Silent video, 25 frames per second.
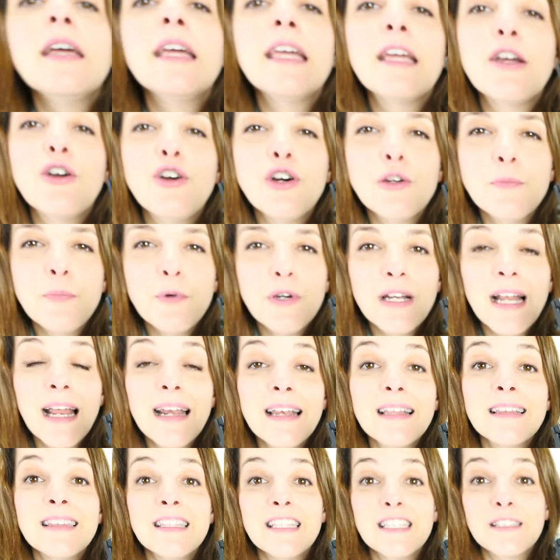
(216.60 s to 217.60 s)

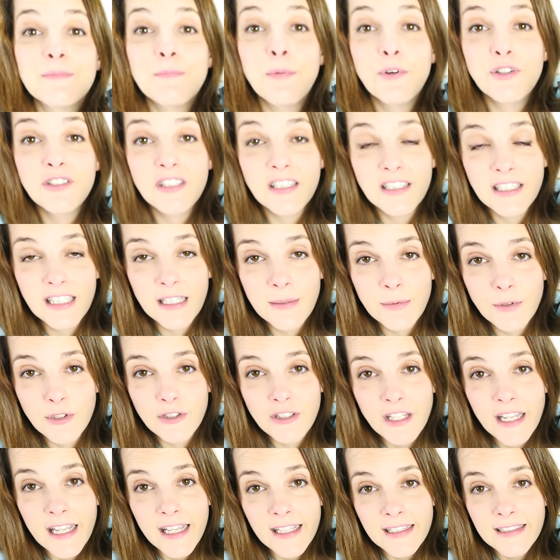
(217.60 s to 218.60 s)
incorporar
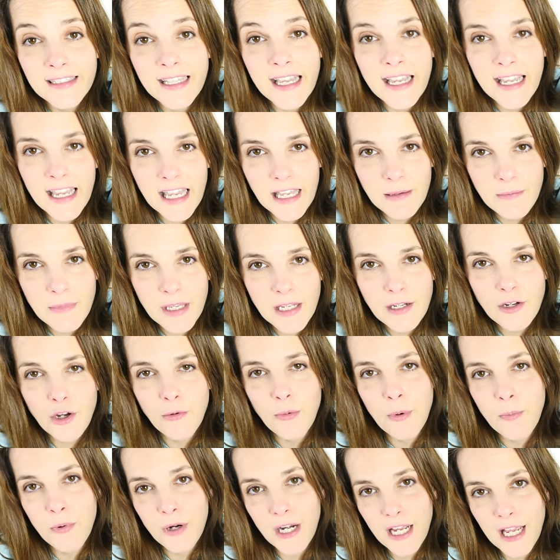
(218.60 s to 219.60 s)
dispositivos de gaming,
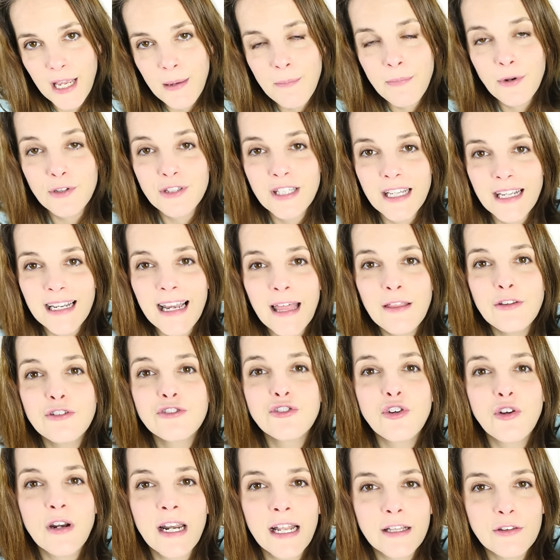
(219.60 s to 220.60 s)
como por ejemplo
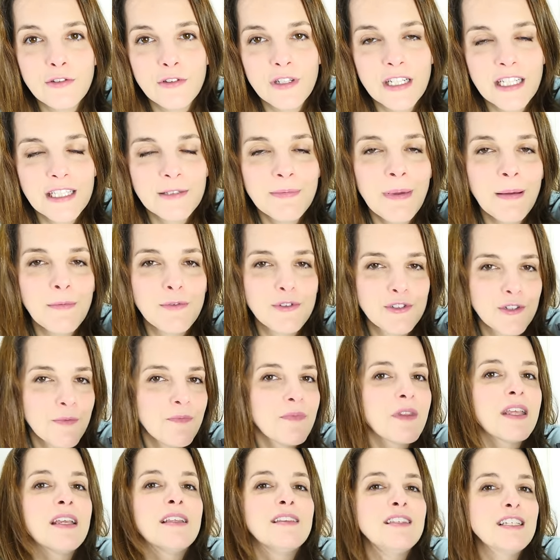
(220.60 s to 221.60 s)
teclados o ratones, vamos,
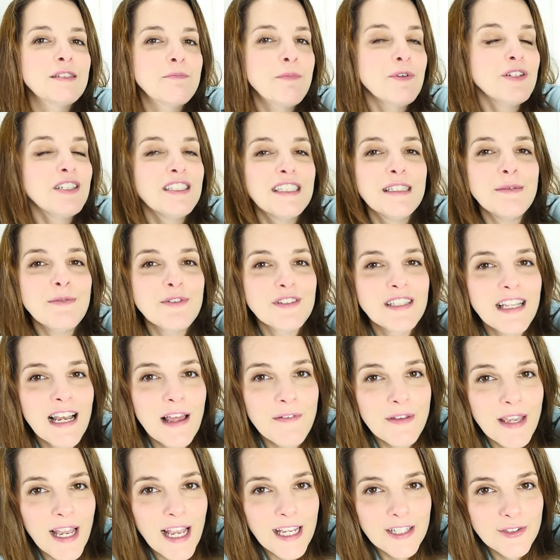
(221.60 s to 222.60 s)
dispositivos de la vieja